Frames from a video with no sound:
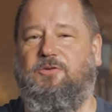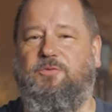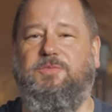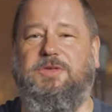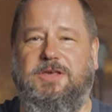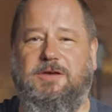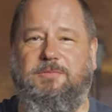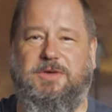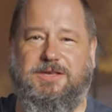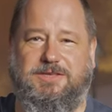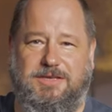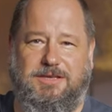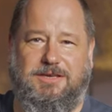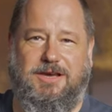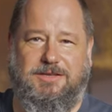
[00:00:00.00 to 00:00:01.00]
Um hier mehr
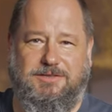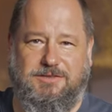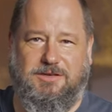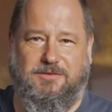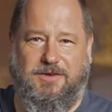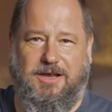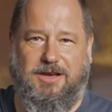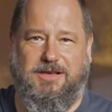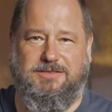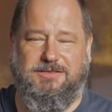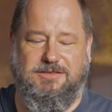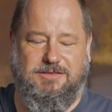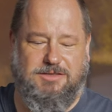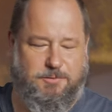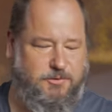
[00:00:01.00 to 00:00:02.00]
Sicherheit zu
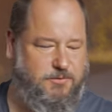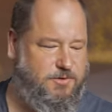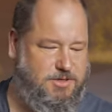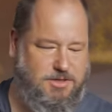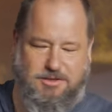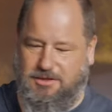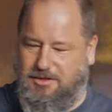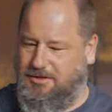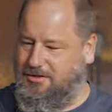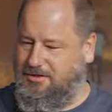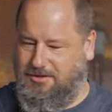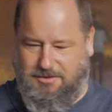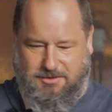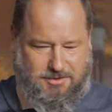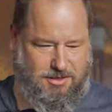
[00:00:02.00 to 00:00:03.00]
gewährleisten, gibt es verschiedene
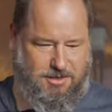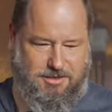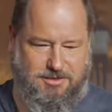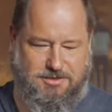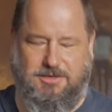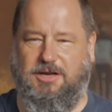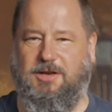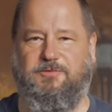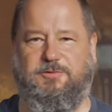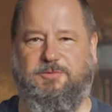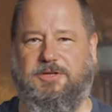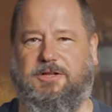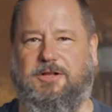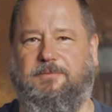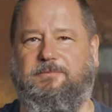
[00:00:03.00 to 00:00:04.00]
technische
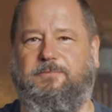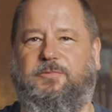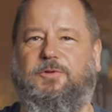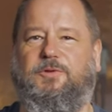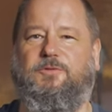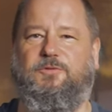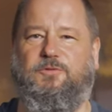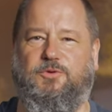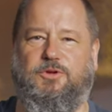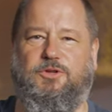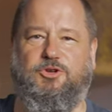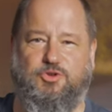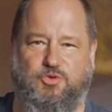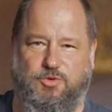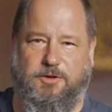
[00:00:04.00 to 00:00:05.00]
Hilfsmittel für
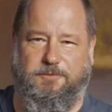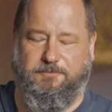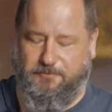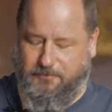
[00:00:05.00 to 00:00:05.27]
die Schuhe.